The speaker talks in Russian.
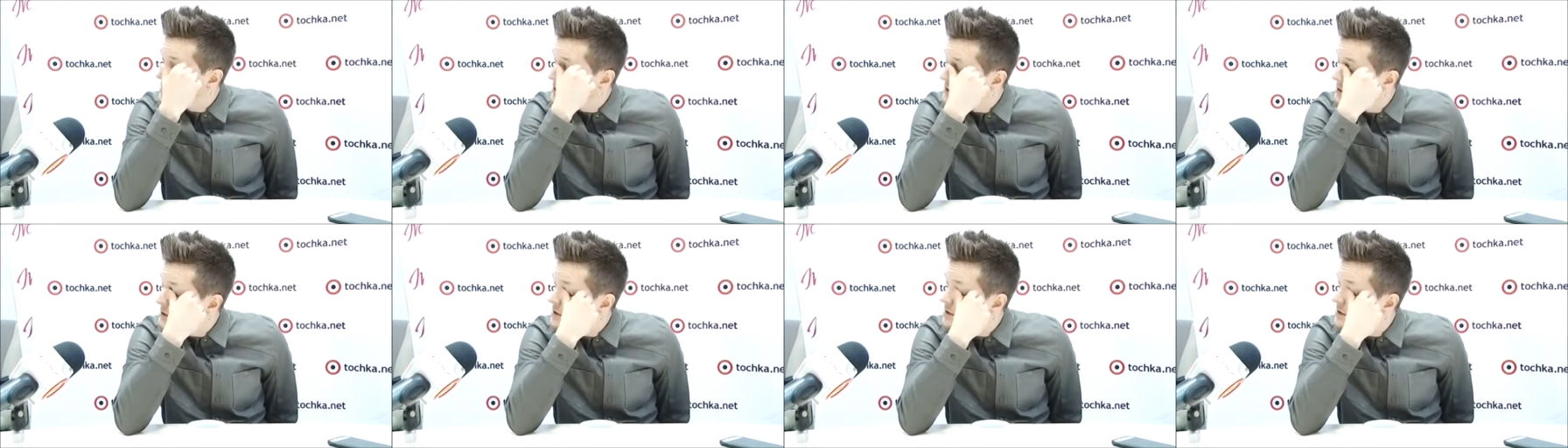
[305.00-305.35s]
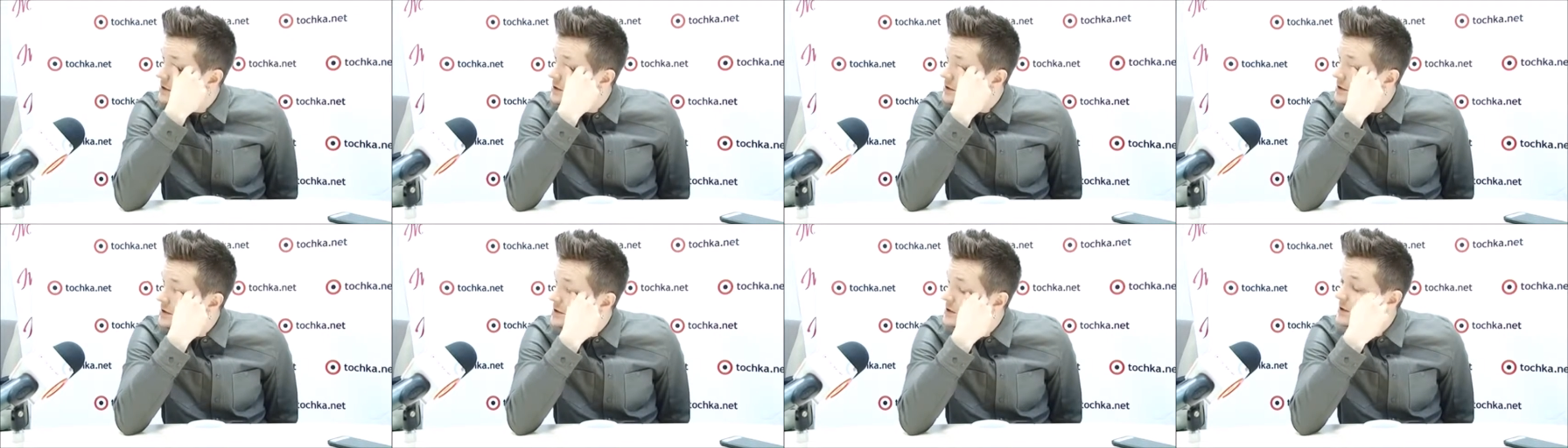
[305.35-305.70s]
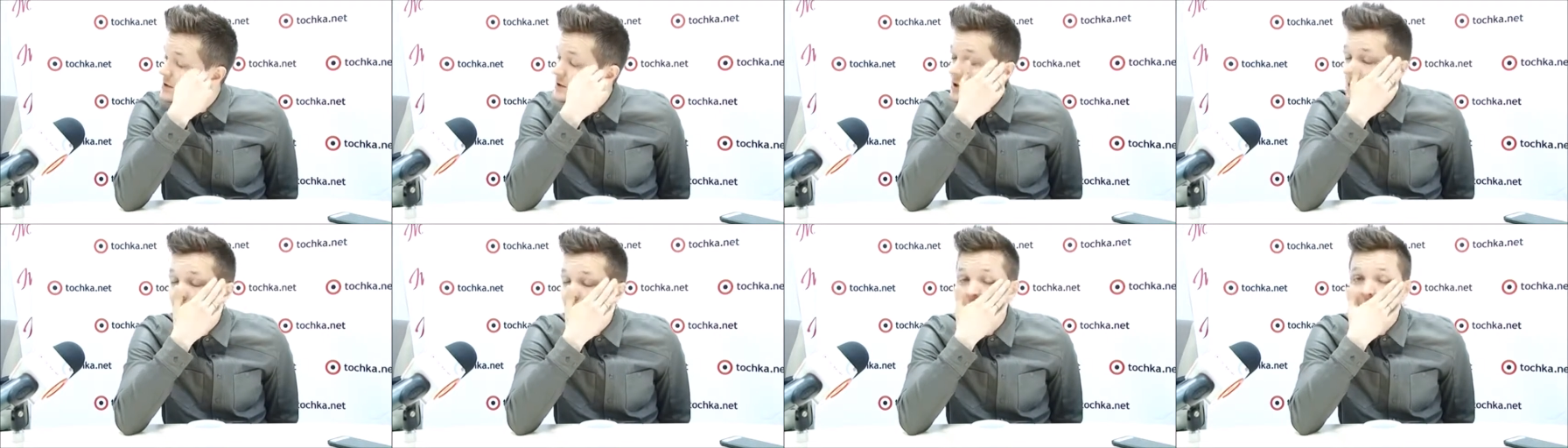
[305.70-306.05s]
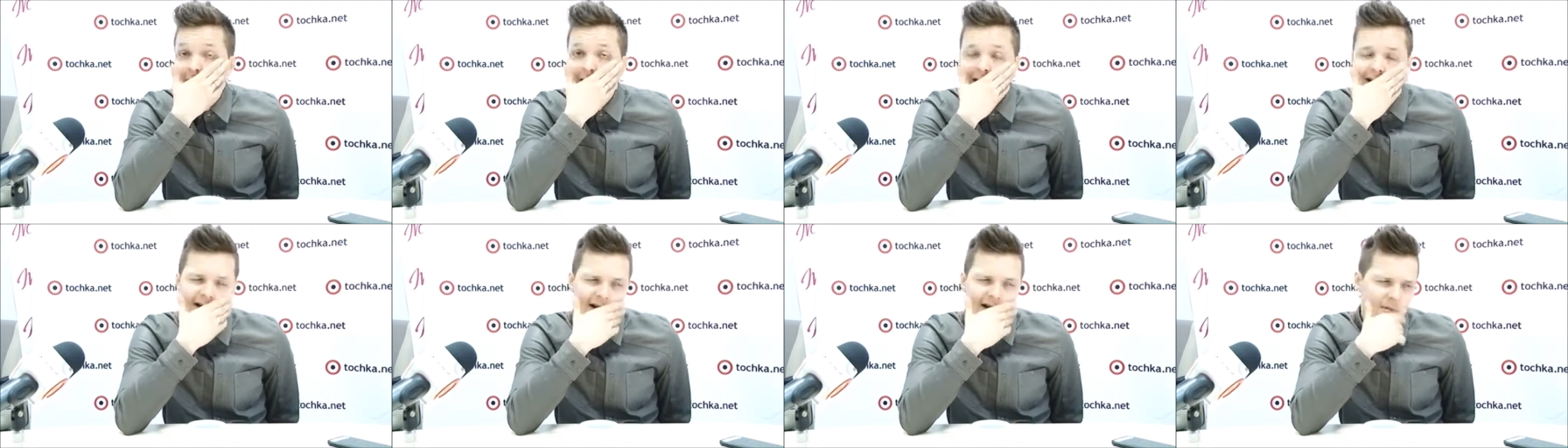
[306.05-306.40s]
Э, а
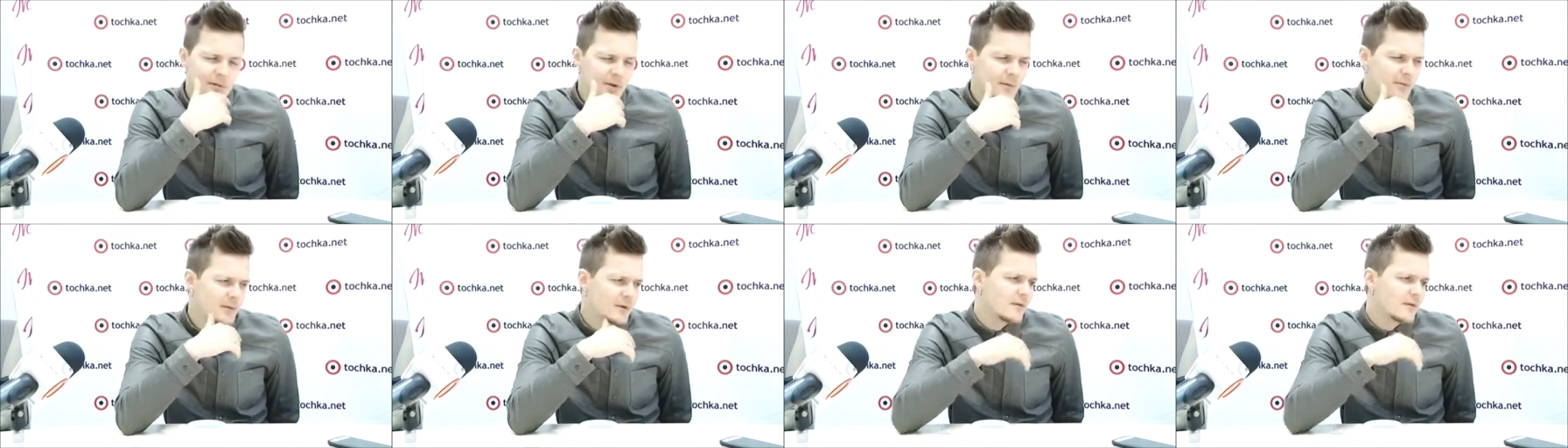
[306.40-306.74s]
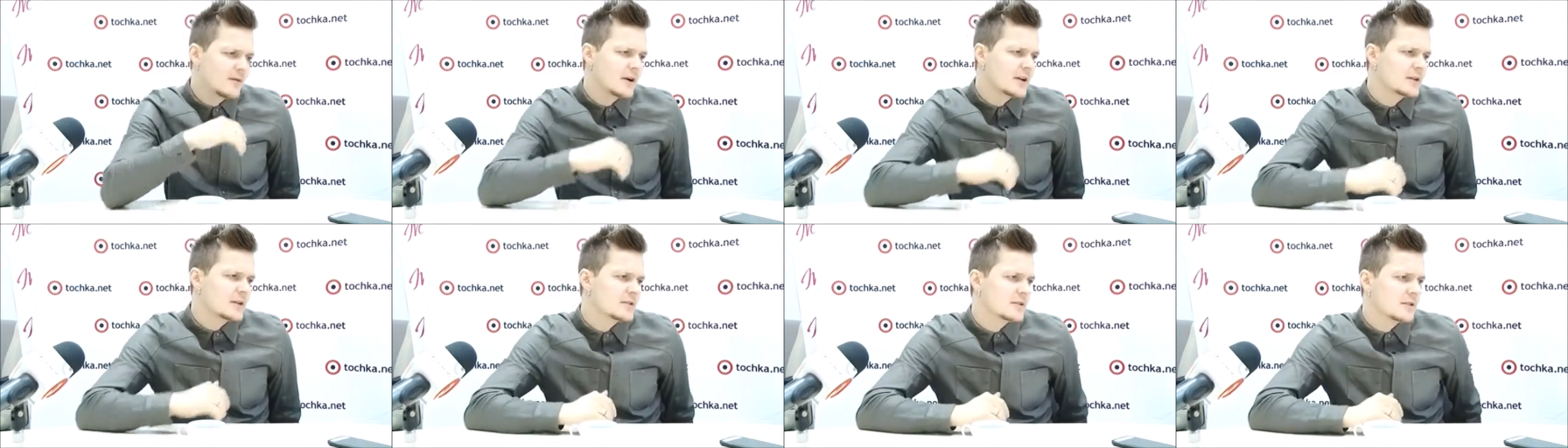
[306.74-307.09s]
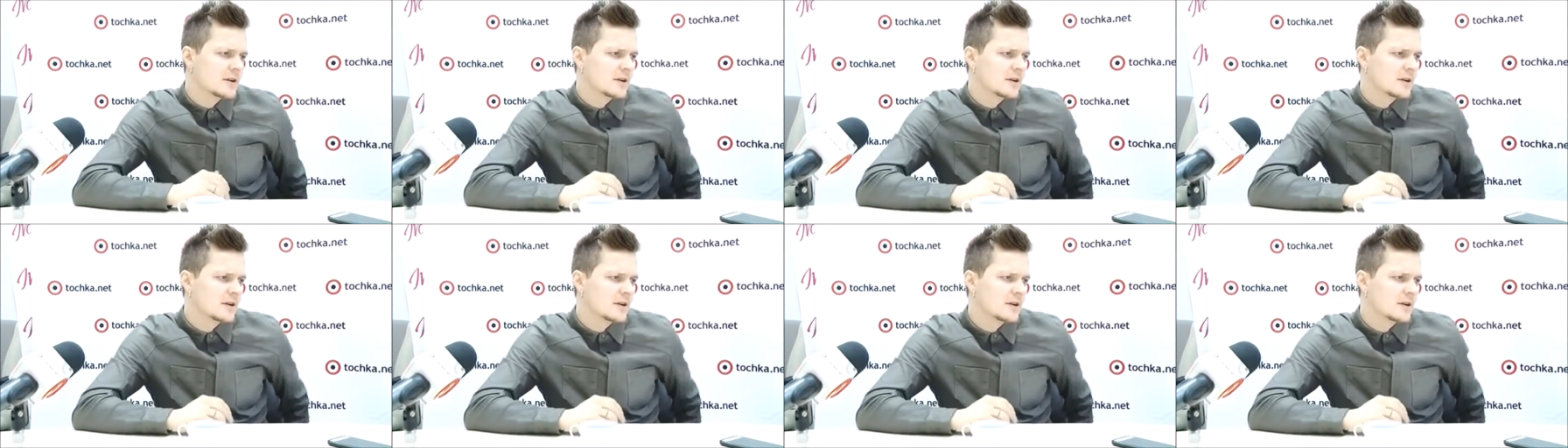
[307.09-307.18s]
иногда мне плевать.